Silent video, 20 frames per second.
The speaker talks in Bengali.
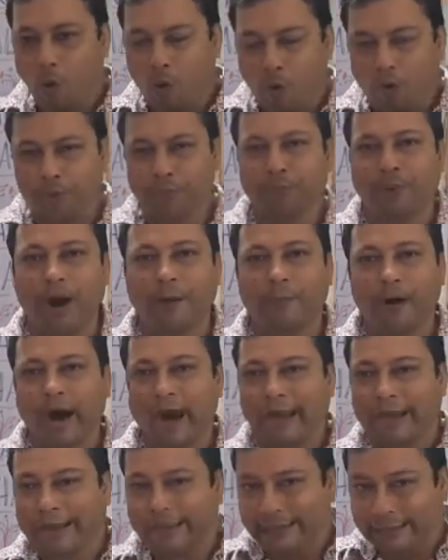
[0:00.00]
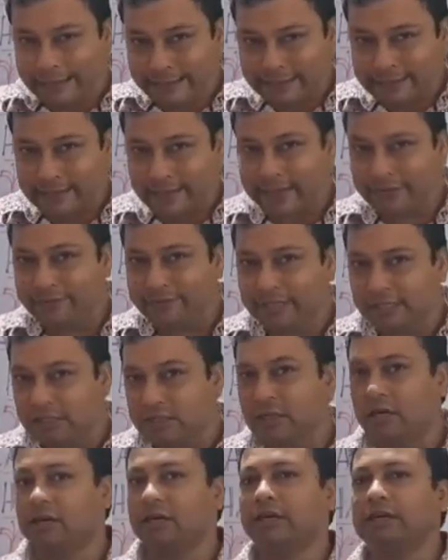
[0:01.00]
ওর বাবা ইন সার্ভিস
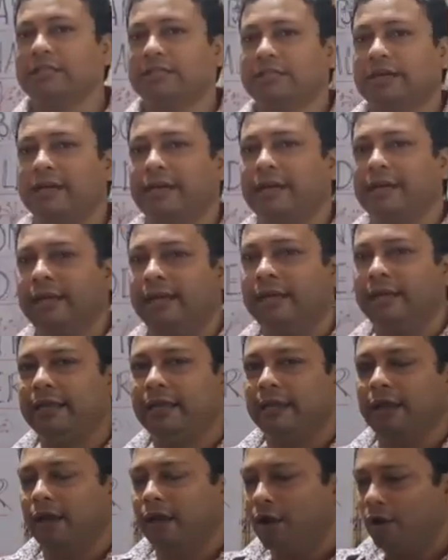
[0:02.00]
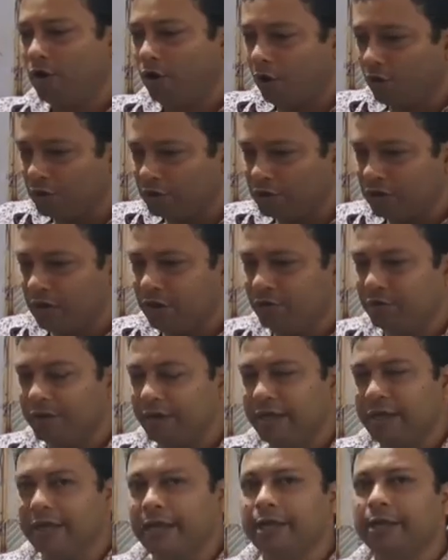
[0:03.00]
কন্ডিশনে
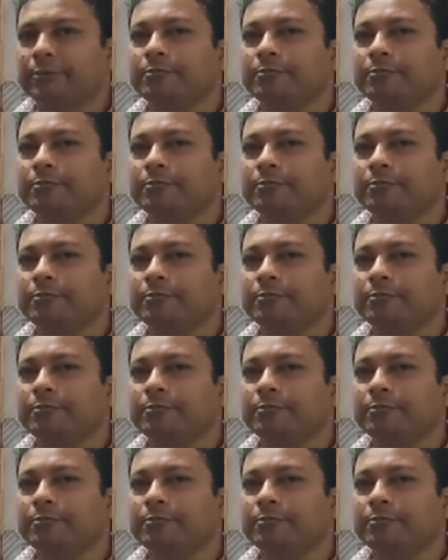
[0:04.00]
লকডাউনে